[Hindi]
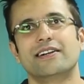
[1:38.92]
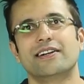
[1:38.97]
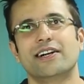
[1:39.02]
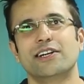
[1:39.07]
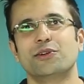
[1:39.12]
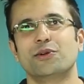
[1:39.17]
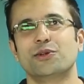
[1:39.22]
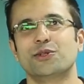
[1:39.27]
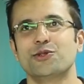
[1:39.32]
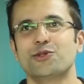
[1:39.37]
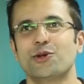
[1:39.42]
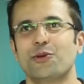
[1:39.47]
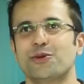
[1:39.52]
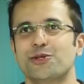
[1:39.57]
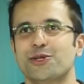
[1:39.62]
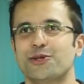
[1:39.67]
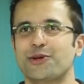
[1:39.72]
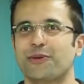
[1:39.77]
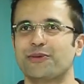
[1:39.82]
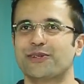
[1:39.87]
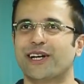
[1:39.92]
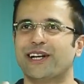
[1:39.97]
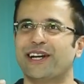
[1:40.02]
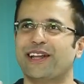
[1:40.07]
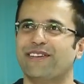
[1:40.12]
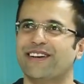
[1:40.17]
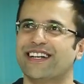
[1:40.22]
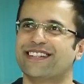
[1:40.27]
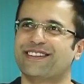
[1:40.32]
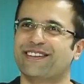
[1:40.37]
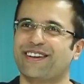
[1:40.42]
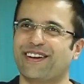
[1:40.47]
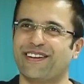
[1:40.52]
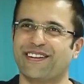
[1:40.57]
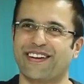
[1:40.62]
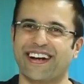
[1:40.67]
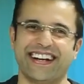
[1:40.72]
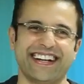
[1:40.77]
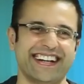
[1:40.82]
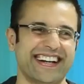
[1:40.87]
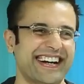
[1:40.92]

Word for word: कईयों के तो चौबीस के चौबीस घंटे वेस्ट हो रहे होंगे